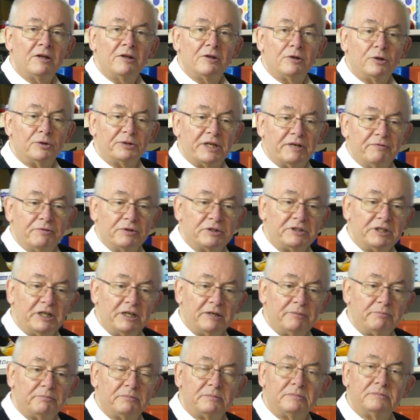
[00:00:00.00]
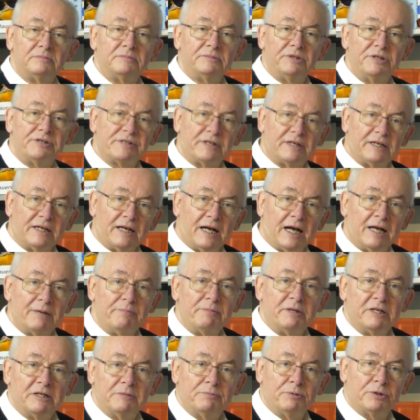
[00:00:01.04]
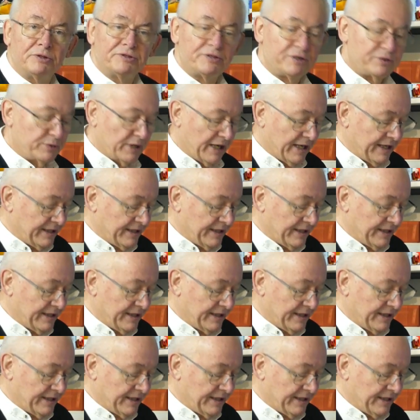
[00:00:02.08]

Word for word: Und dann wird eben diese Anmeldeprozedur